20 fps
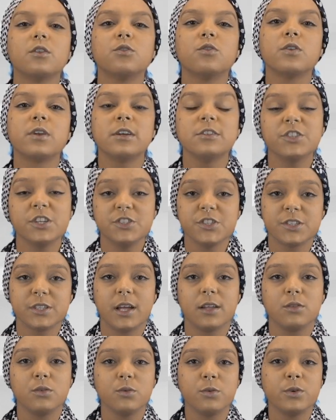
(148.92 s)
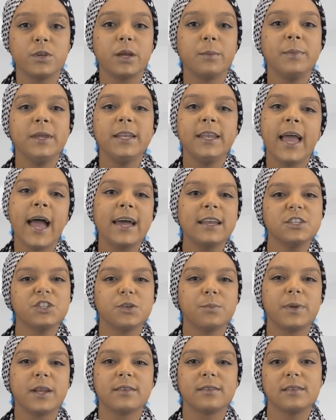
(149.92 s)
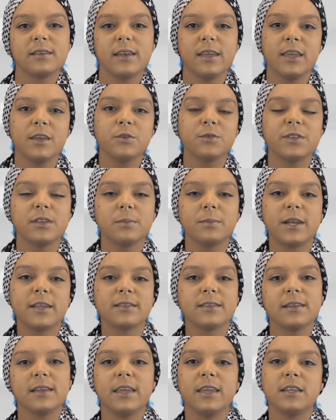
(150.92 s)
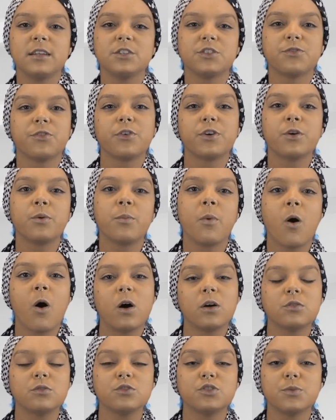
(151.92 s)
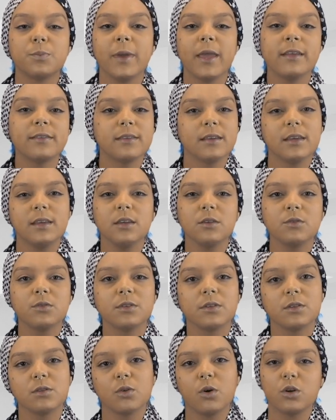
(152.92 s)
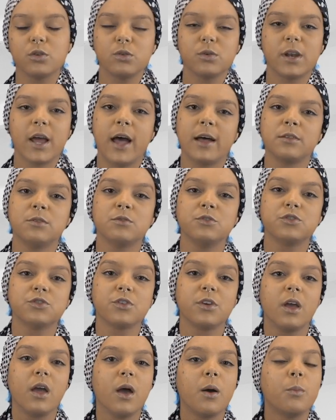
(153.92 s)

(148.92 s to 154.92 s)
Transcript: Durante a ditadura, milhares de brasileiros e brasileiras foram mortos, perseguidos e torturados.